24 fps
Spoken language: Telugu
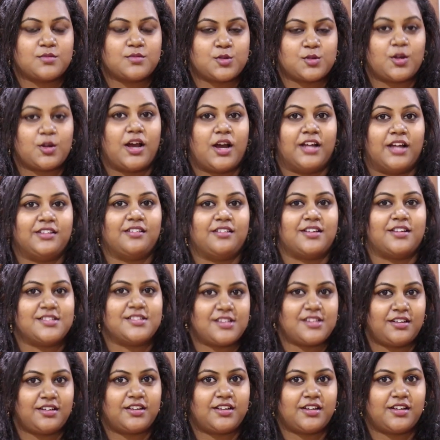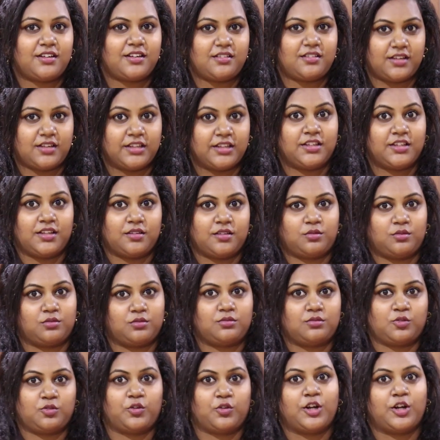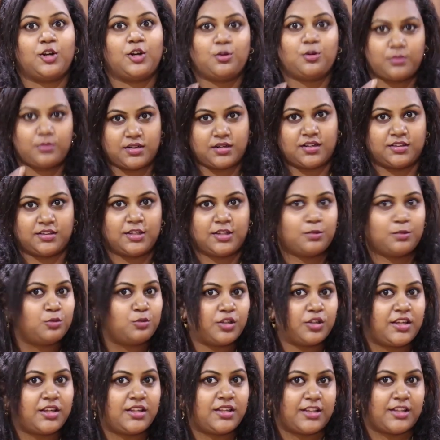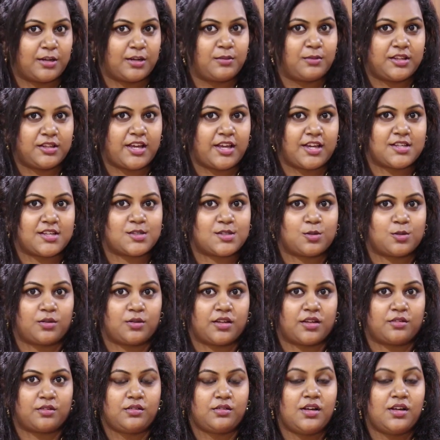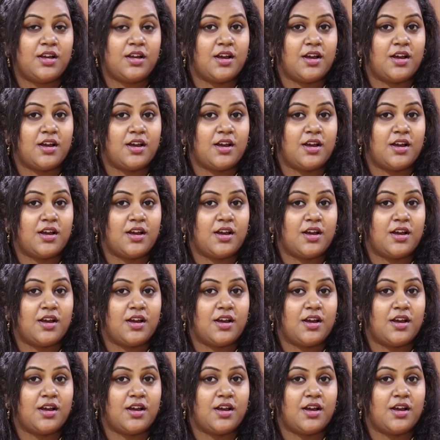సో అది రీసెంట్గా అది త్వరలో మన అందరి ముందుకి తెర మీదకి ఎక్కిస్తున్నారు